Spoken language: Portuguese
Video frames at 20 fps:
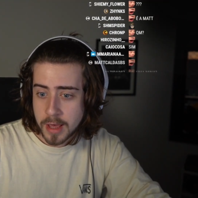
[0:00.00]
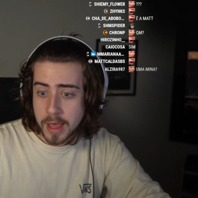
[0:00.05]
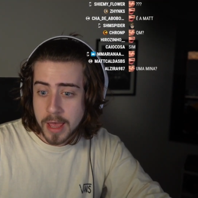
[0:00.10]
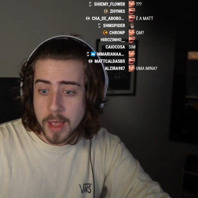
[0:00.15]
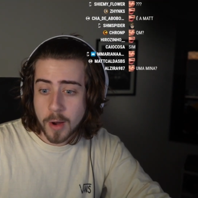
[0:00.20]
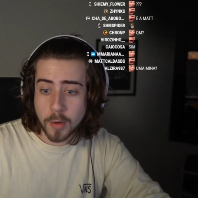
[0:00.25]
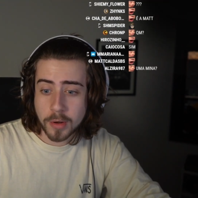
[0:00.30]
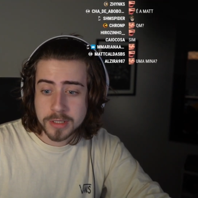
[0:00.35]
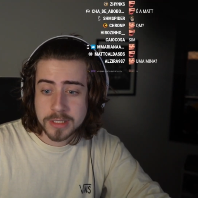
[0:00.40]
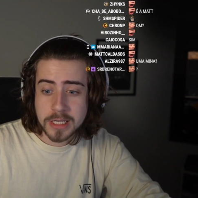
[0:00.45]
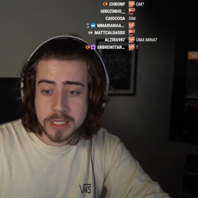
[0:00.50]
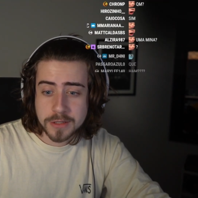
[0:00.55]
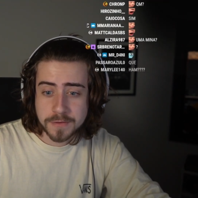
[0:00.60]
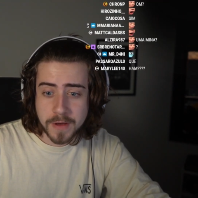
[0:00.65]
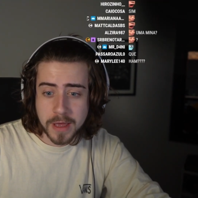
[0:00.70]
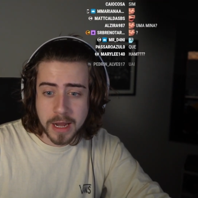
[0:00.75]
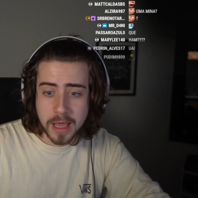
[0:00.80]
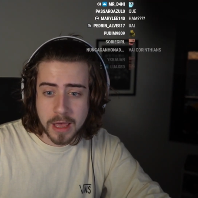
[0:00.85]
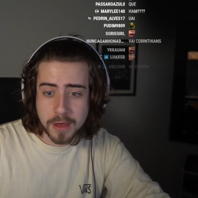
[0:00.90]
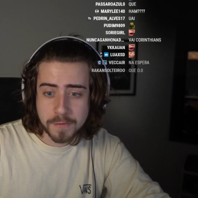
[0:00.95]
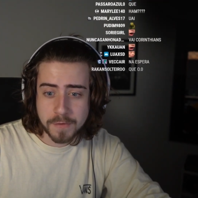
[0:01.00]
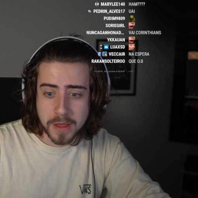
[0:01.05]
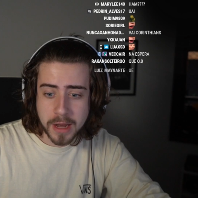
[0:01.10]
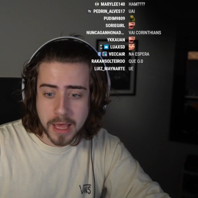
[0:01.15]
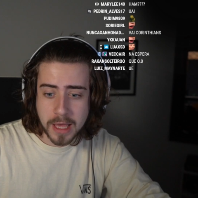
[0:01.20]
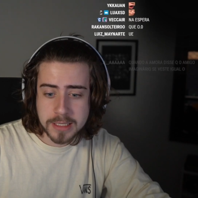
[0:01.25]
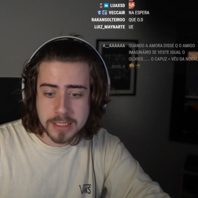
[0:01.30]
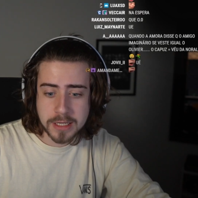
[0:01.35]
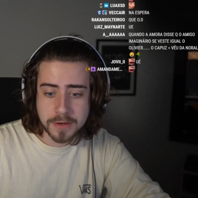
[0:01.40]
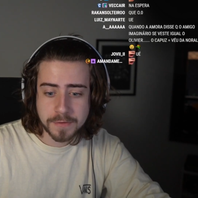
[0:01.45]
E quando vocês verem
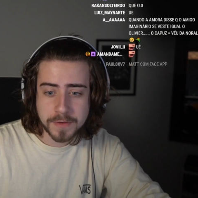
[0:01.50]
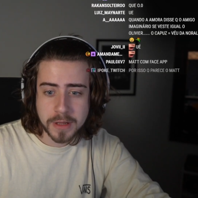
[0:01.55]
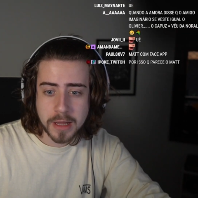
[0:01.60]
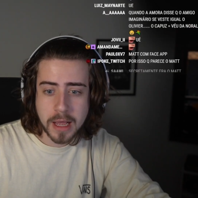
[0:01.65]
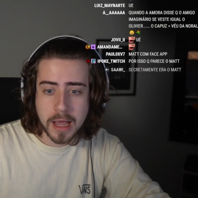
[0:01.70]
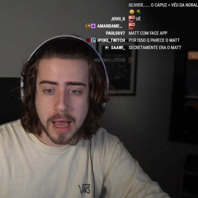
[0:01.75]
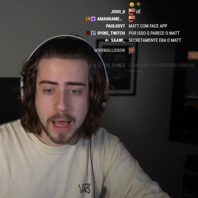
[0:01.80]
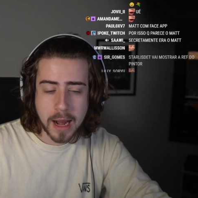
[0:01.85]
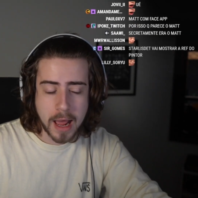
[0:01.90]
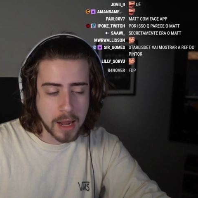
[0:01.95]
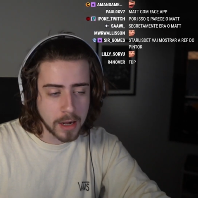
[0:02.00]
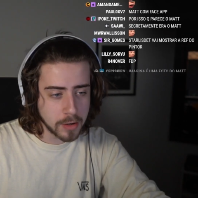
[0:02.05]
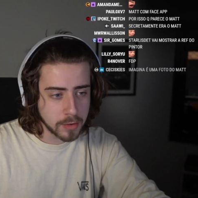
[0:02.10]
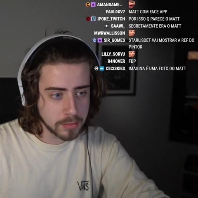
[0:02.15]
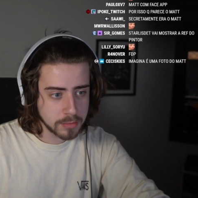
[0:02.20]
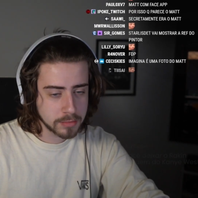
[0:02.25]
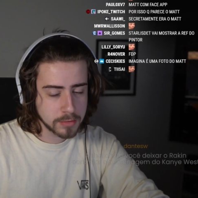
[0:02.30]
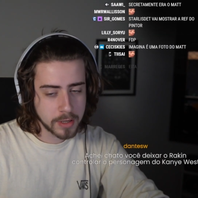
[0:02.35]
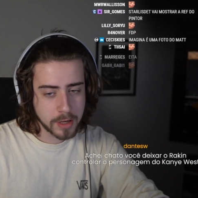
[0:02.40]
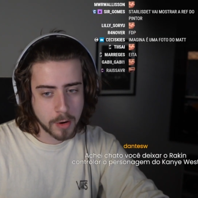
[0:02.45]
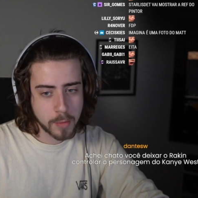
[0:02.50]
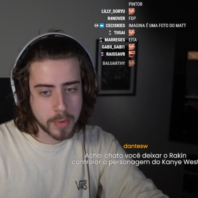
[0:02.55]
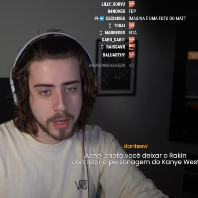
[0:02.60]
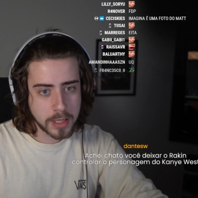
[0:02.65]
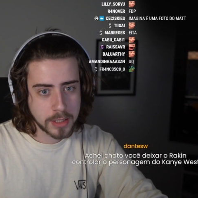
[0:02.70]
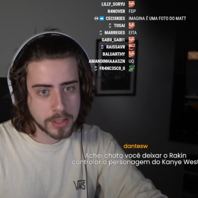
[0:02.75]
referência, você falar caralho, realmente.